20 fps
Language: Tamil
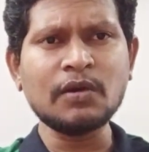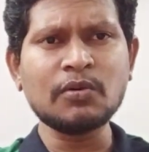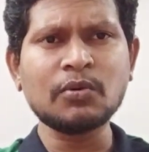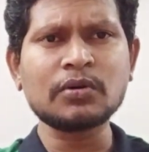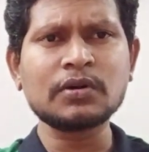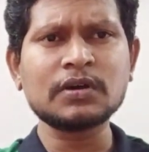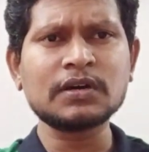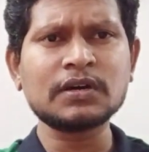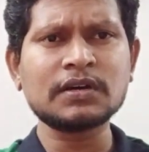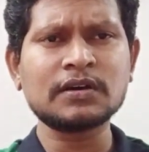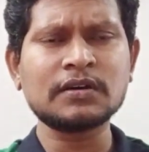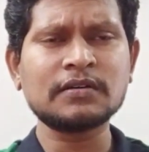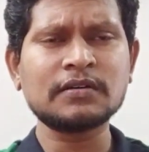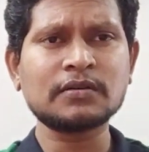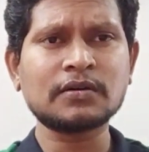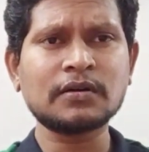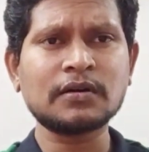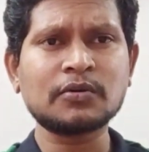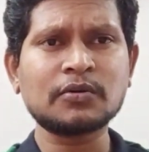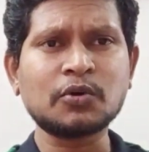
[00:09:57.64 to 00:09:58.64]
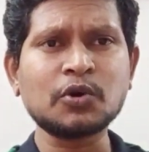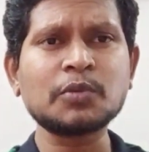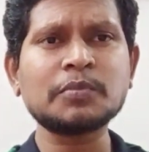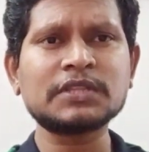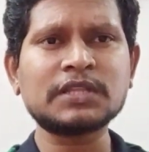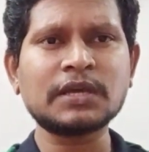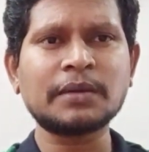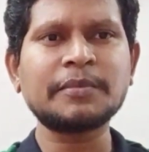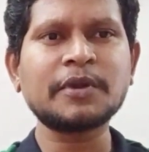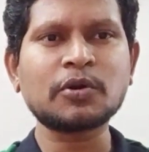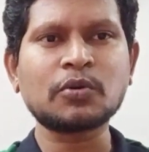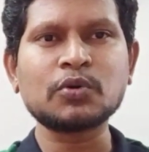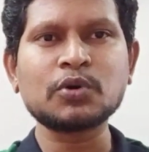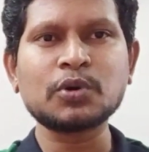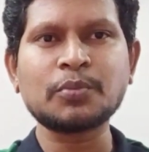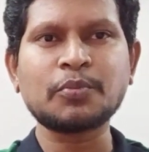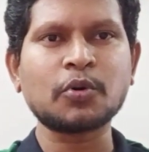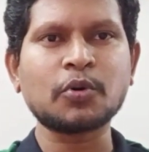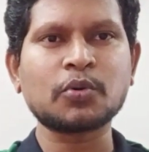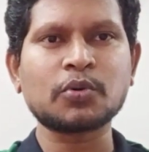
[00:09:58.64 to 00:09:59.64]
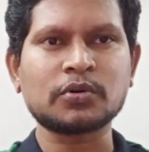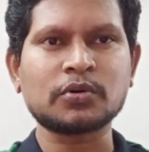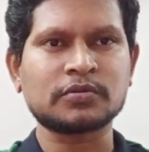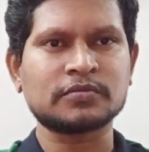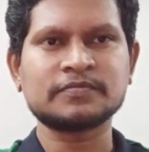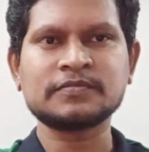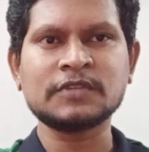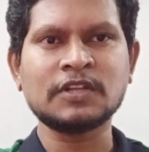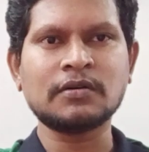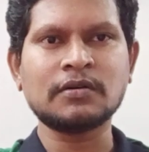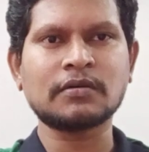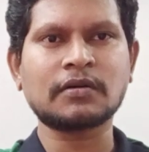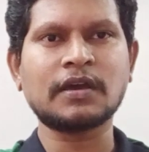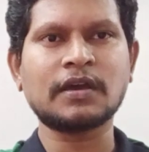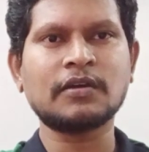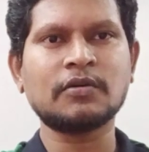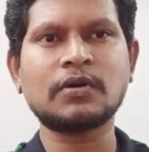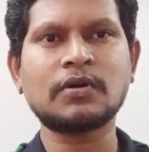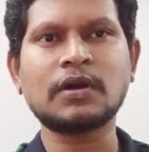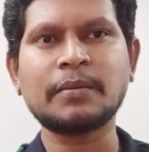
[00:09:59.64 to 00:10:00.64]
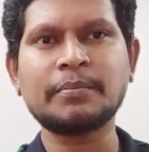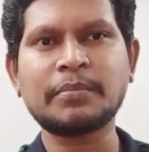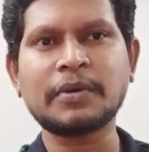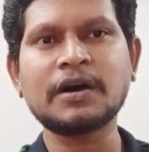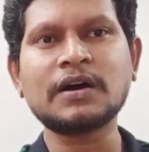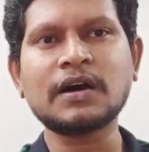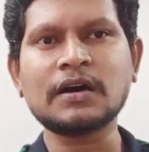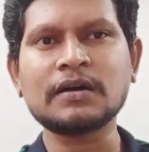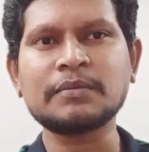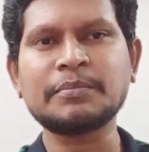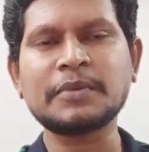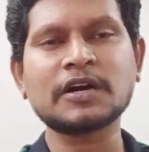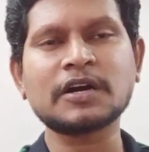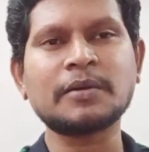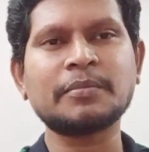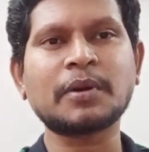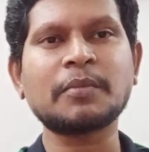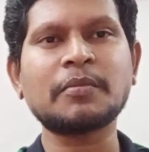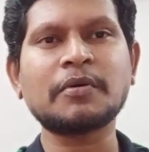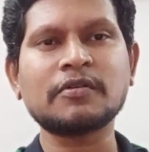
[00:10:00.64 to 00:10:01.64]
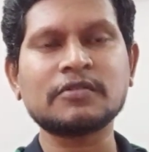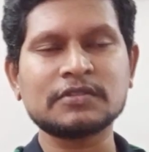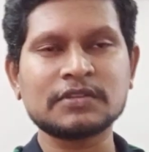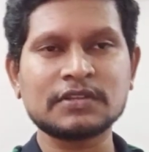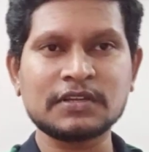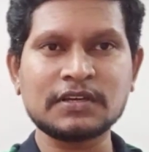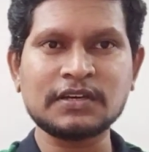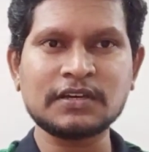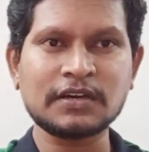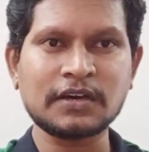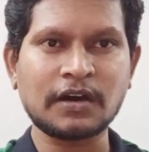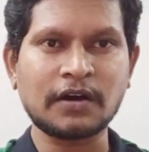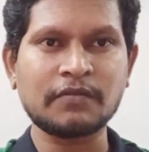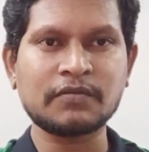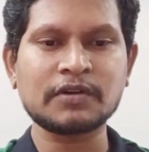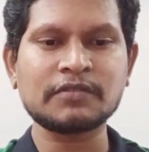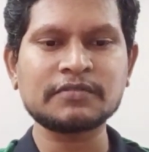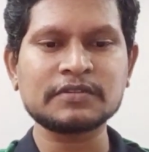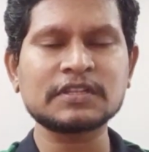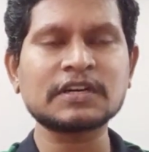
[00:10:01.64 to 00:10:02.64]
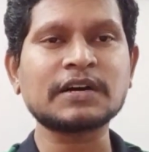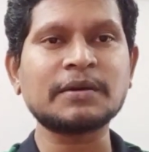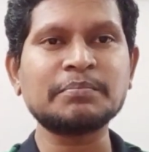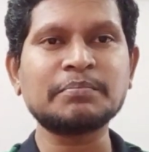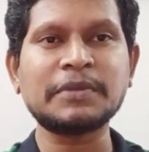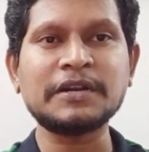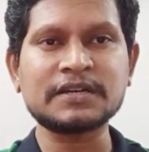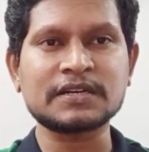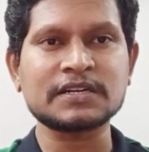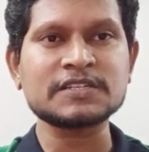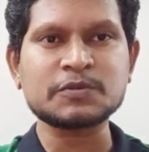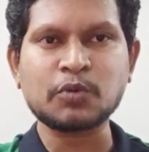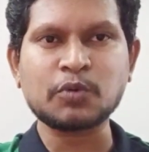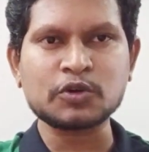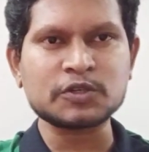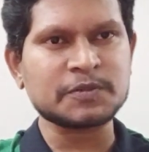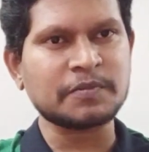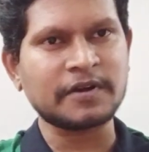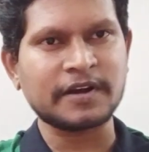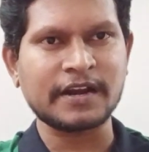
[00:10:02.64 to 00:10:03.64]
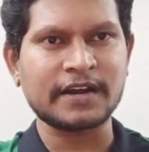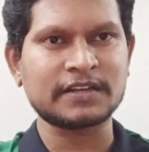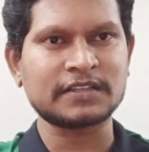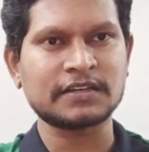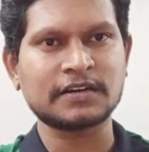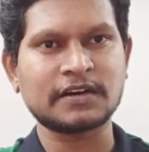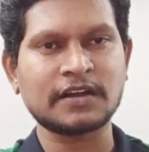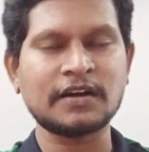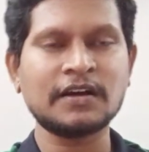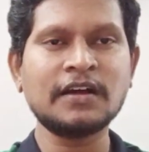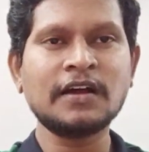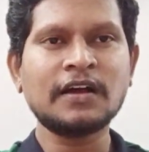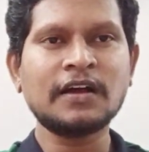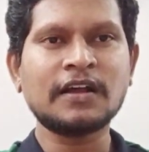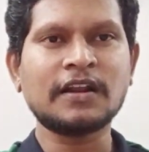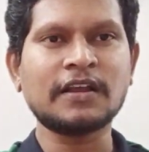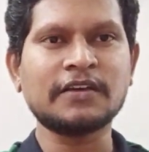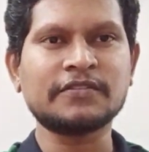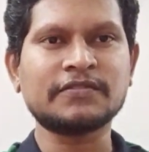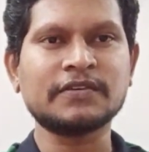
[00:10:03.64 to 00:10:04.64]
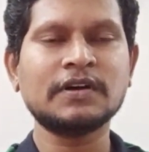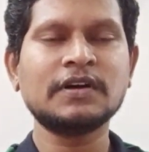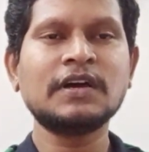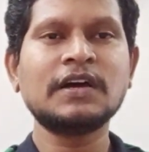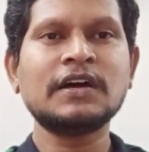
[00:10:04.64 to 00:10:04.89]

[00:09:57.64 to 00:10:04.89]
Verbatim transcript: ஒரு குடும்பத்தை எப்படி கொண்டு போகணும் ஓகே ஒரு அப்பா அப்பாவுக்கு அப்புறமா வந்து அவன் வந்து கம்ப்ளீட் ரெஸ்பான்சிபிலிட்டி எடுத்துக்கிட்டான் லைஃப்பை